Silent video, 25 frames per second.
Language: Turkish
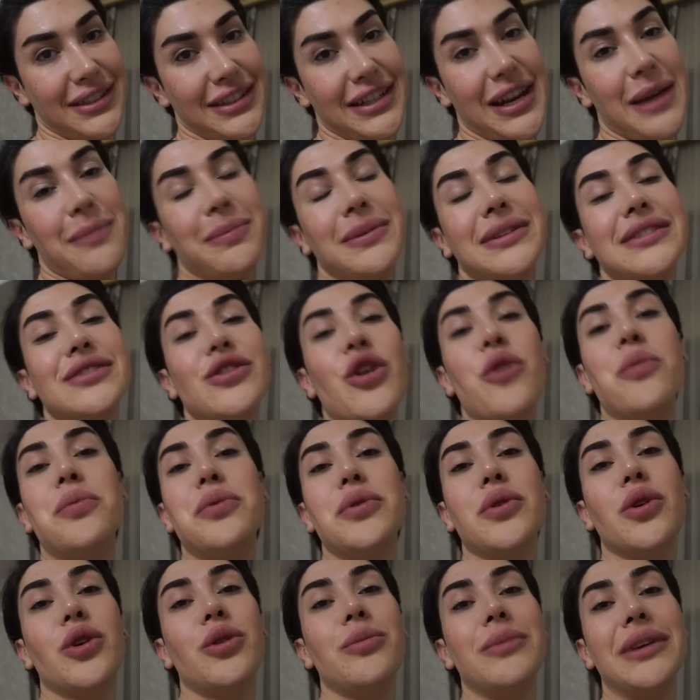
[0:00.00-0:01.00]
Hepinizi
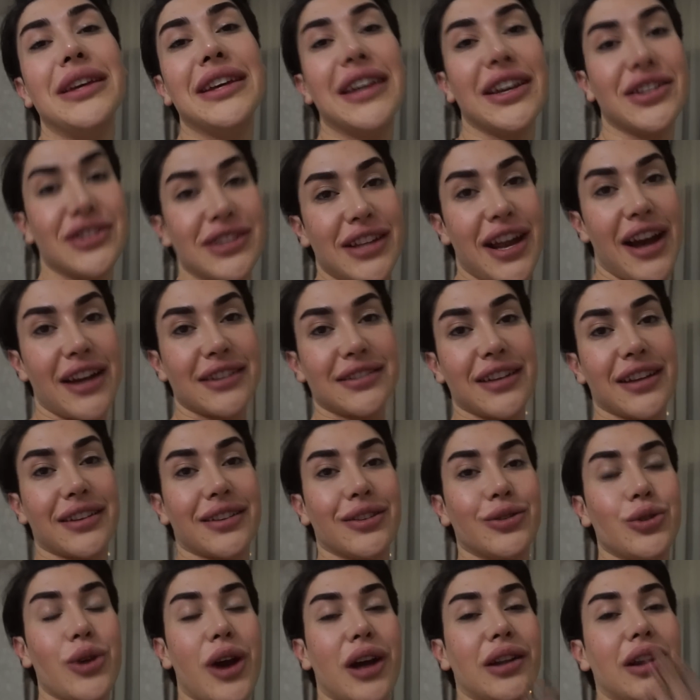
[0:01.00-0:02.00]
öpüyorum. İyi geceler,
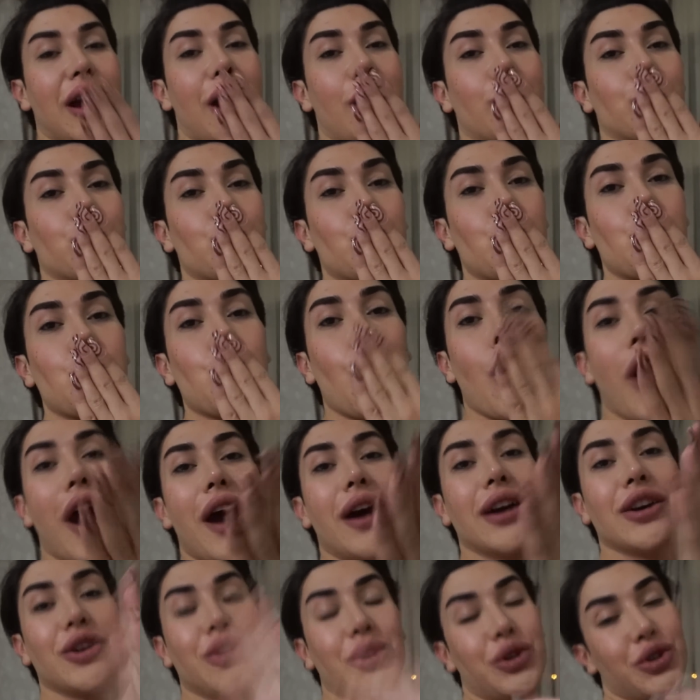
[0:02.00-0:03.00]
tatlı rüyalar.
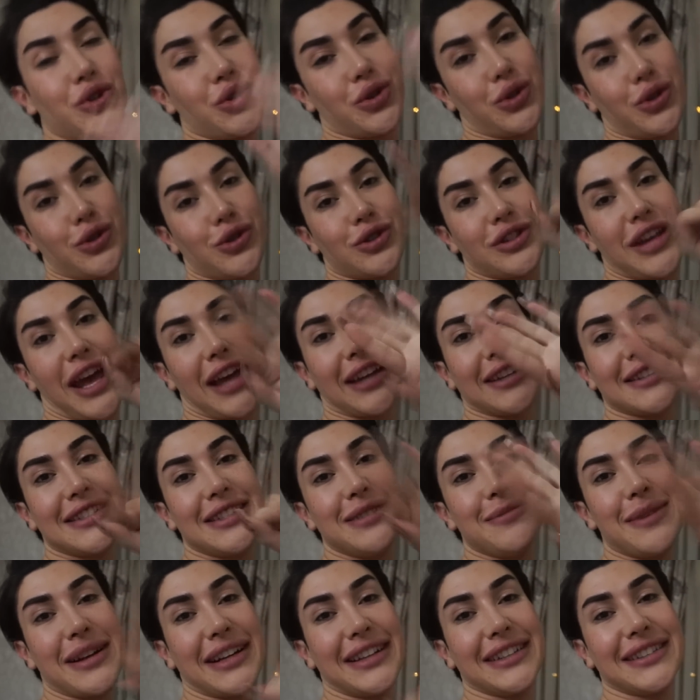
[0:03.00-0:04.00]
Görüşürüz. Kendinize
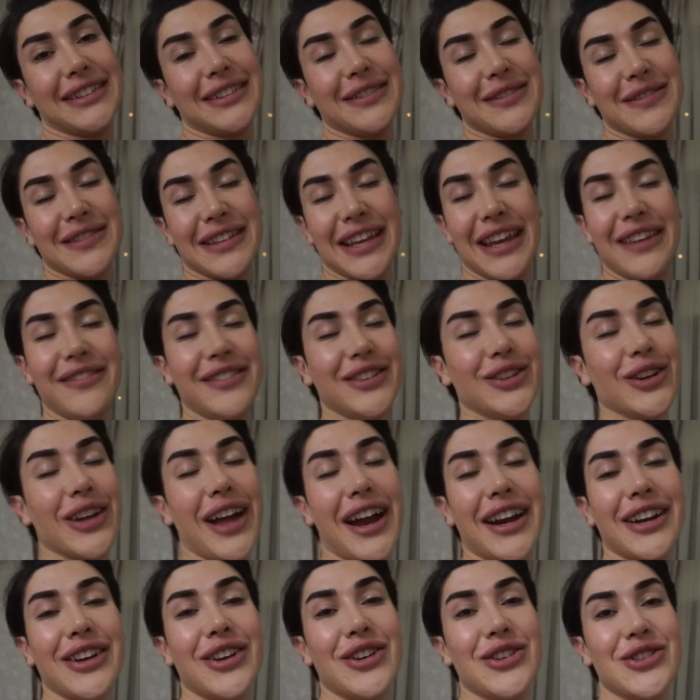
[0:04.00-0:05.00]
iyi bakın. Yeni
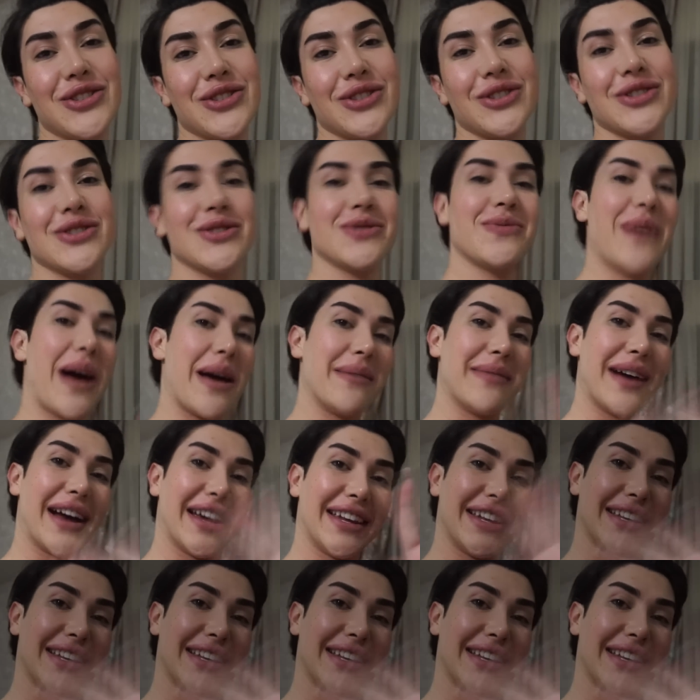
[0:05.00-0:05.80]
videolarda görüşürüz. Bay bay.